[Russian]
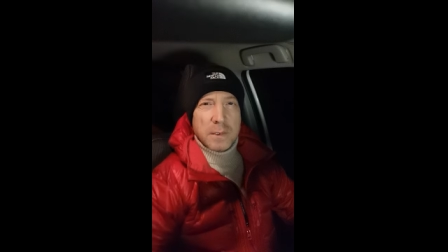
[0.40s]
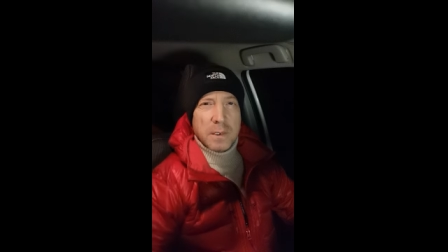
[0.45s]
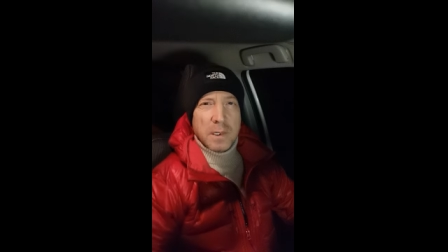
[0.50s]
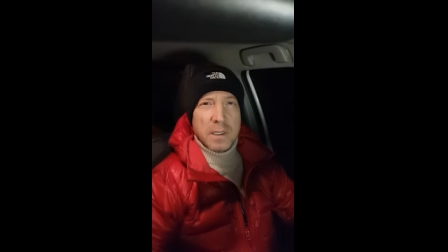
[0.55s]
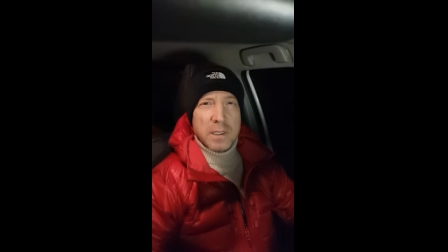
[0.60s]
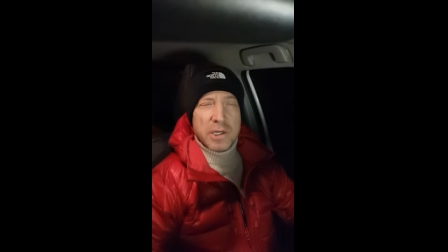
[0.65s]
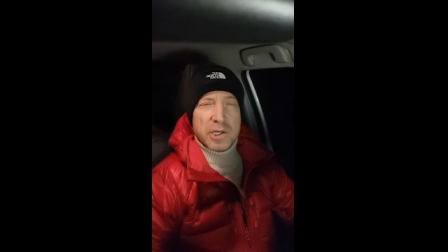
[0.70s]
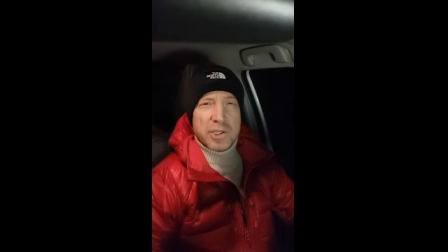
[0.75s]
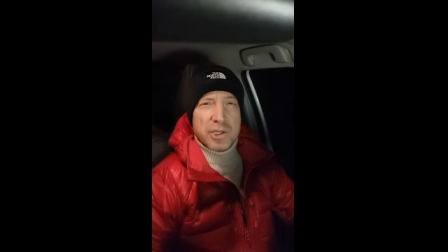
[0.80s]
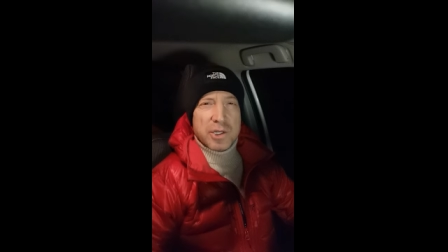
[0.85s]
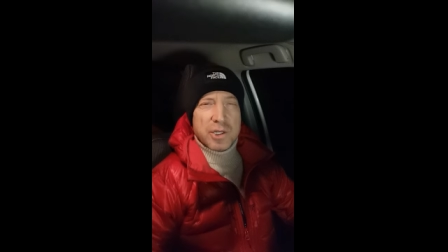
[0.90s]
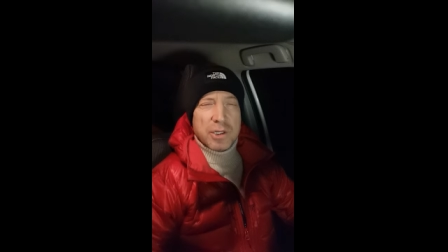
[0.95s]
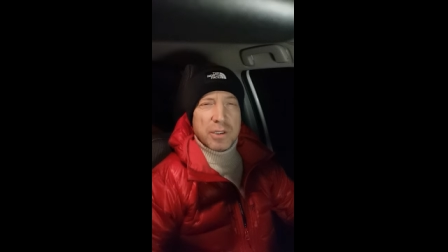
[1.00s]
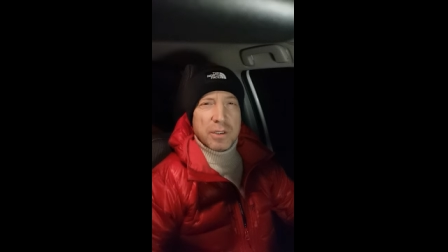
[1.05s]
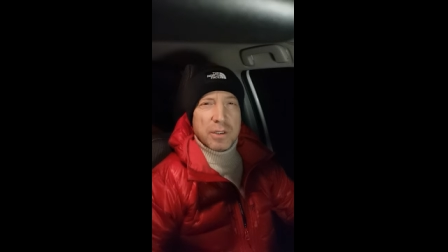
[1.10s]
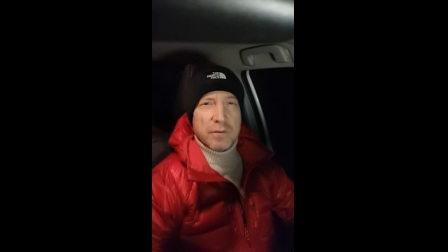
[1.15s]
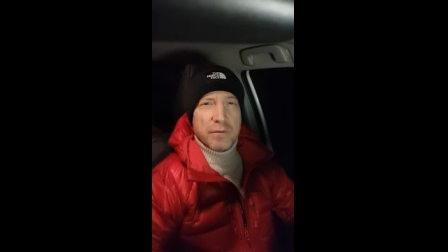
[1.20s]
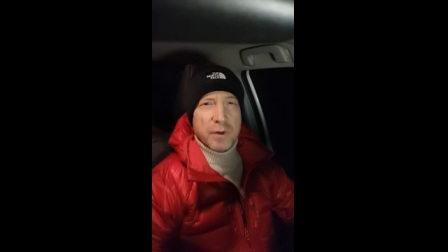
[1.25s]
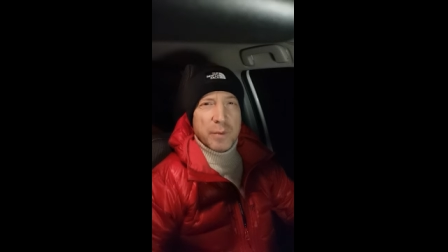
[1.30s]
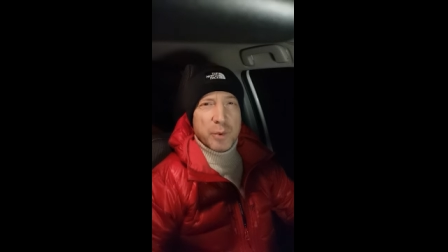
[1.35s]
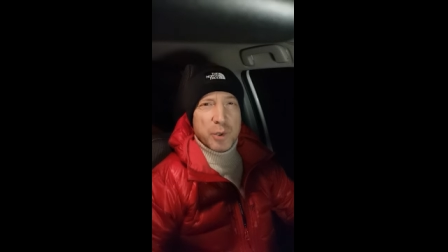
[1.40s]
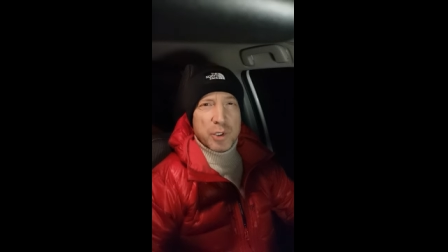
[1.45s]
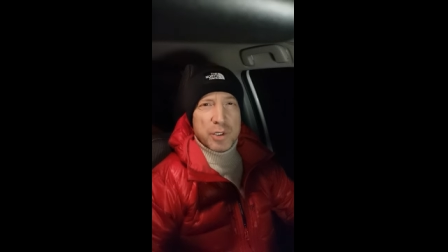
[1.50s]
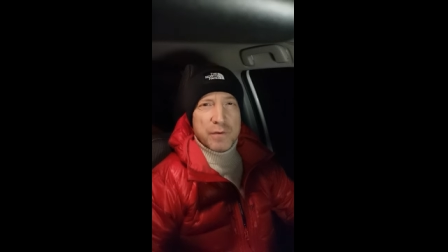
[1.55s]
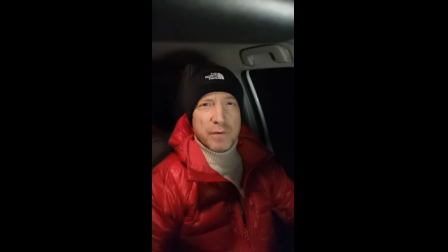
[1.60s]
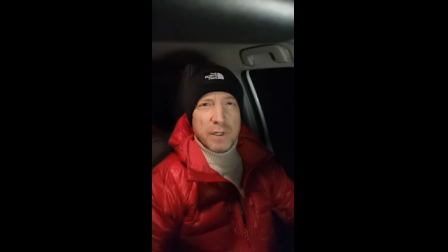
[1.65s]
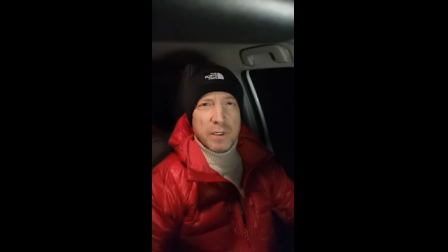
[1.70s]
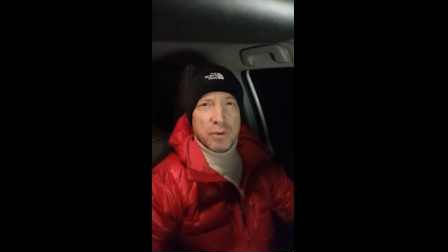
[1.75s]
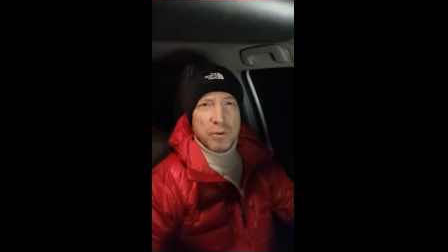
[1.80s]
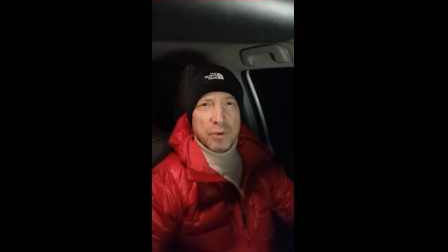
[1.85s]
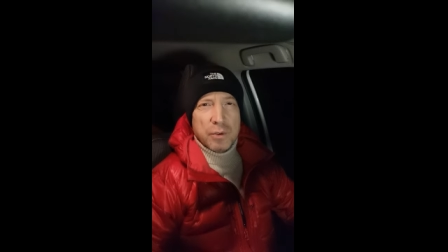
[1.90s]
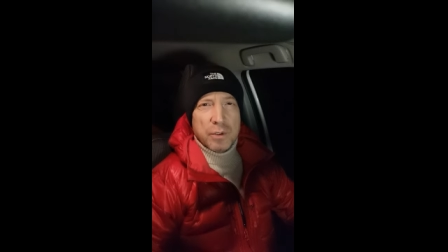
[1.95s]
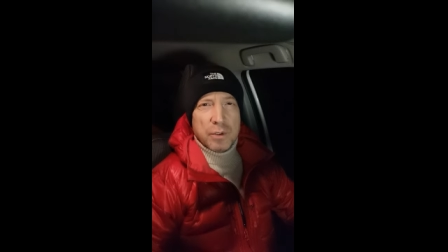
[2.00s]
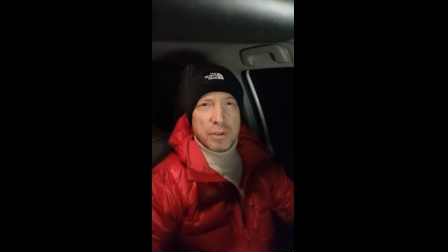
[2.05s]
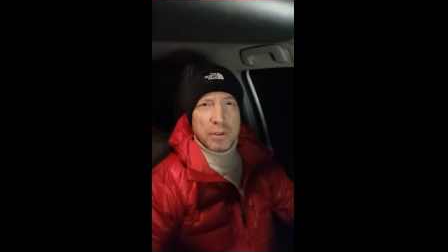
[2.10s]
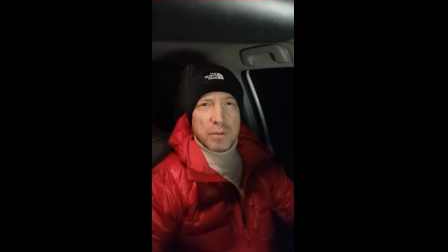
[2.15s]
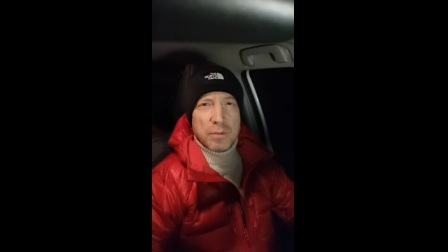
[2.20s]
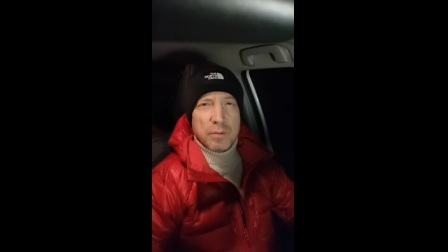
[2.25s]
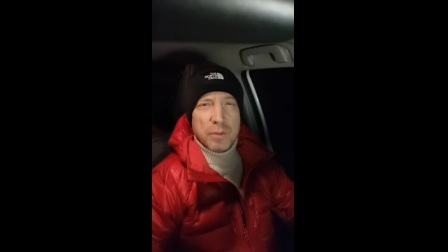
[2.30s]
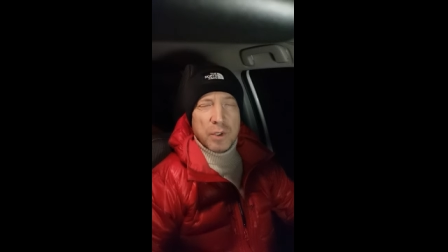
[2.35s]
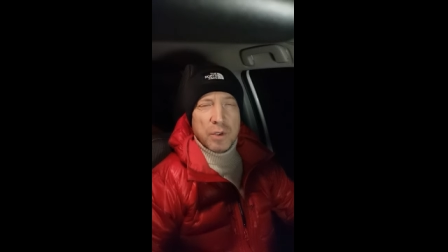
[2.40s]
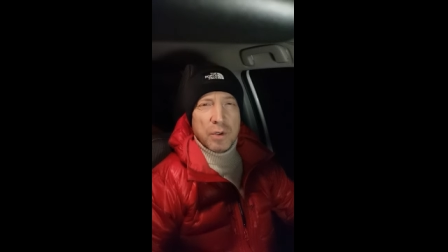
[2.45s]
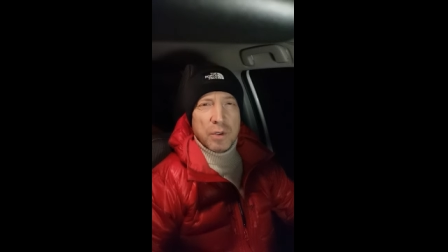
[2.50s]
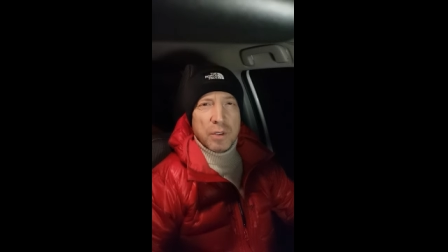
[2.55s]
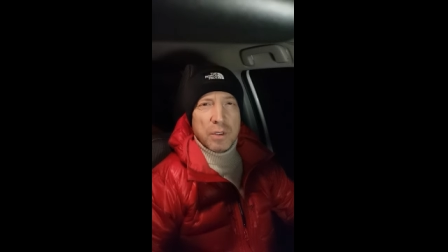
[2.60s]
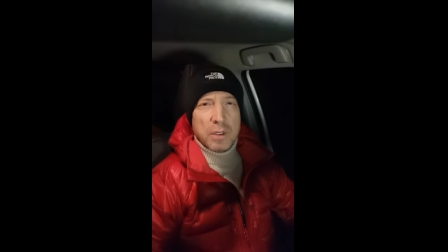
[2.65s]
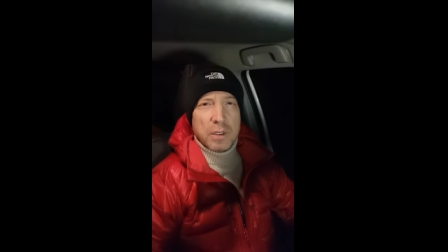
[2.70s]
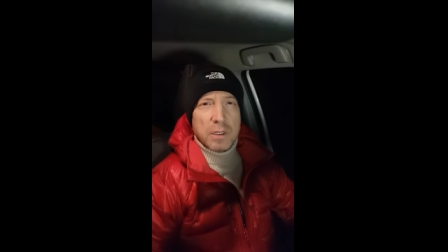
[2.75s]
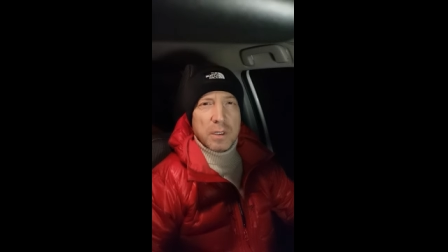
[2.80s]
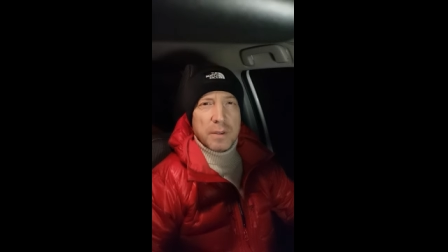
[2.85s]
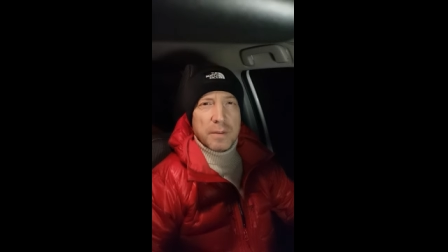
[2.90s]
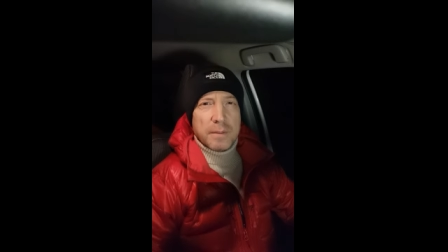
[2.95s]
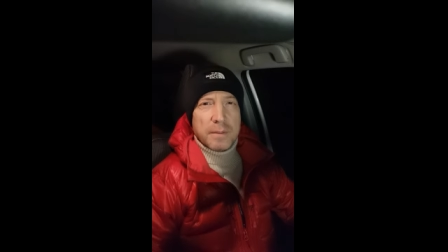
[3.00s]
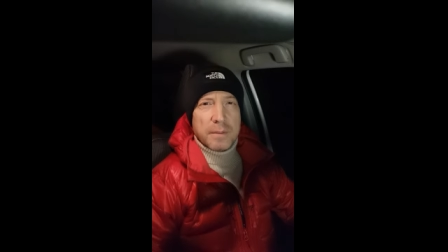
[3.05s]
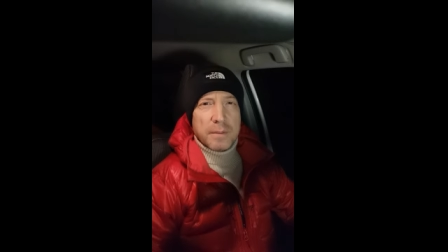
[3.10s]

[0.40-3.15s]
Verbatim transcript: Конечно же, этот вопрос волнует многих,